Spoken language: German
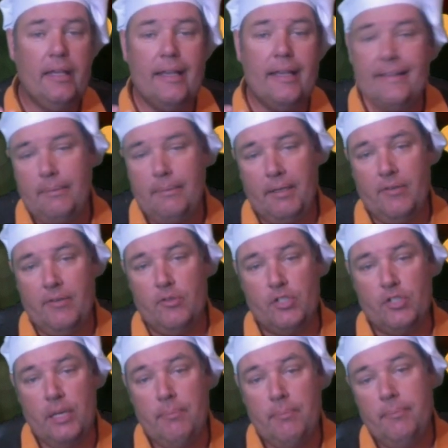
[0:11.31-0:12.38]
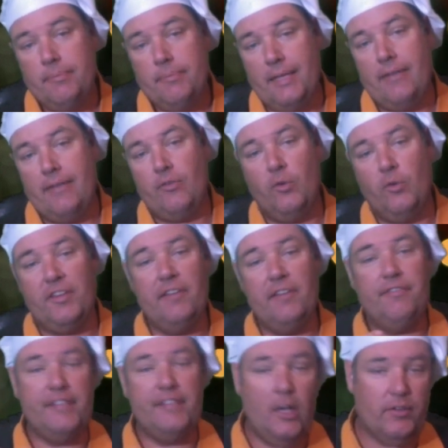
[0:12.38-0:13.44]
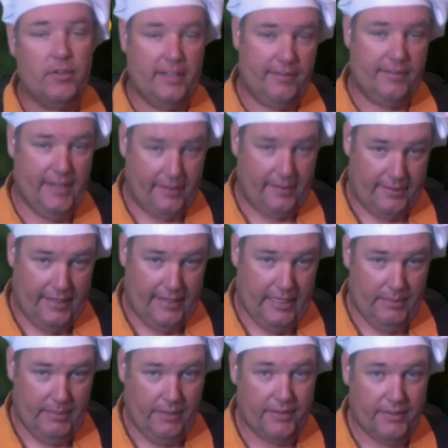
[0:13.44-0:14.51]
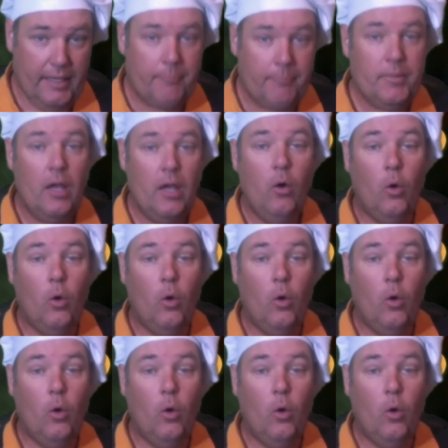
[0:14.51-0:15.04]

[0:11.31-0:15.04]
Ist aber nicht so schlimm, denn so sehen wir uns jetzt wenigstens alle mal wieder.